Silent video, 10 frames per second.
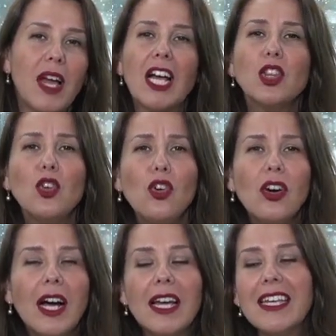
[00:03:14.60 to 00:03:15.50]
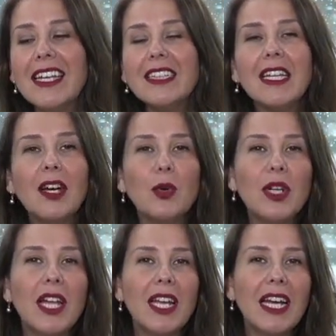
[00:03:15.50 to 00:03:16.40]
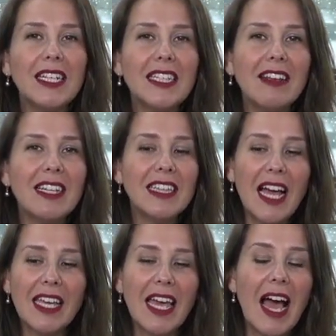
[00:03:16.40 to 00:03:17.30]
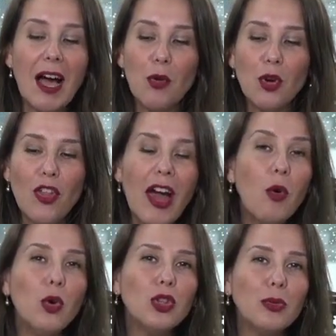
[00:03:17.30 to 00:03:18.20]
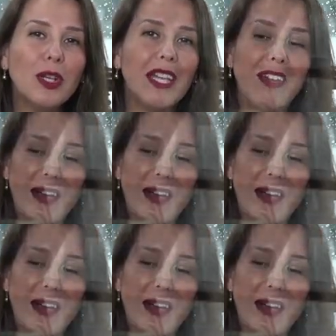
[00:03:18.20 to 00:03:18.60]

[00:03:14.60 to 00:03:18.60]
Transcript: a todas. Y esta es una de las entrevistas que uno da gusto porque